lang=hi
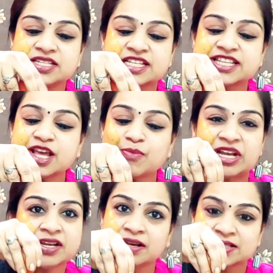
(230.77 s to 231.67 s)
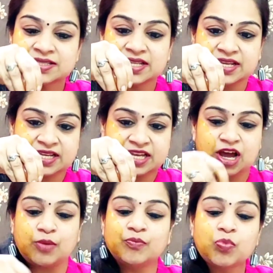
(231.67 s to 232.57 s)
जैसे ये मैंने रस ले
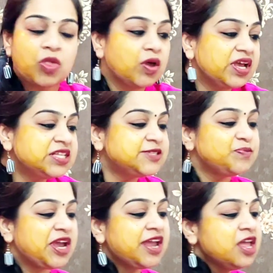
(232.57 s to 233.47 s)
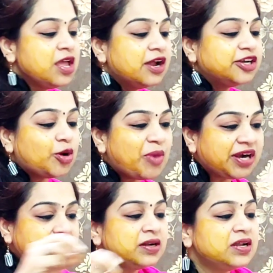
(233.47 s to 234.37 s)
लिया इसमें
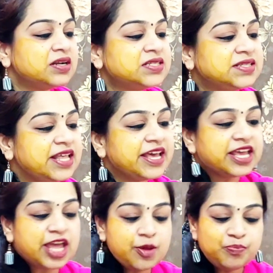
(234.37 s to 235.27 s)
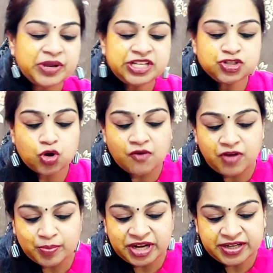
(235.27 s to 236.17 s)
टमाटर का रस लेके पिंच
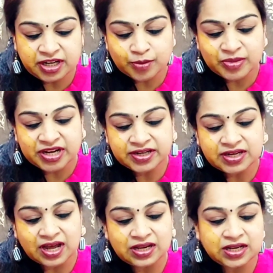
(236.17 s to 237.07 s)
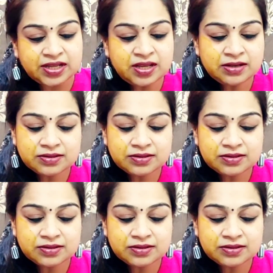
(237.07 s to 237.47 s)
ऑफ हमने टर्मरिक डाल ली